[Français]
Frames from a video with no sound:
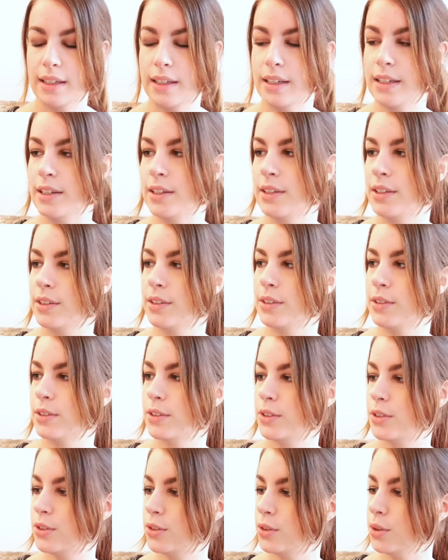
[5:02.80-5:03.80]
Euh,
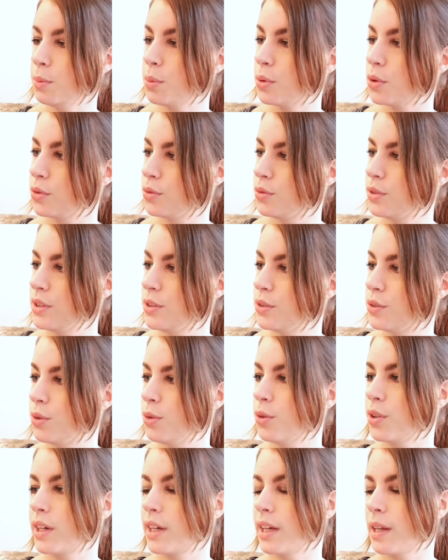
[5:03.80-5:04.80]
ce produit de
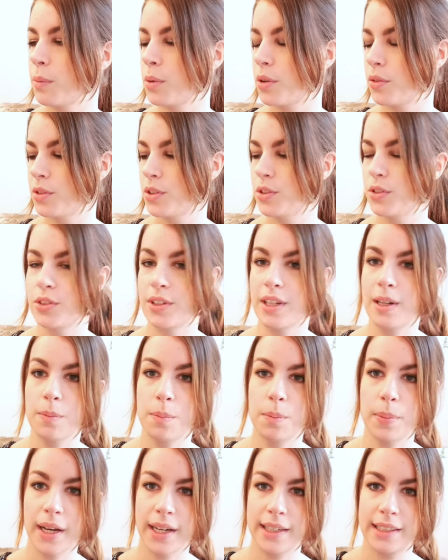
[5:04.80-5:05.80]
L'Oréal Professionnel
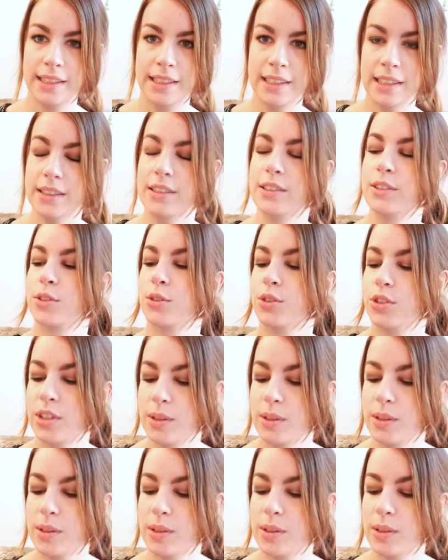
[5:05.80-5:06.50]
Paris euh, que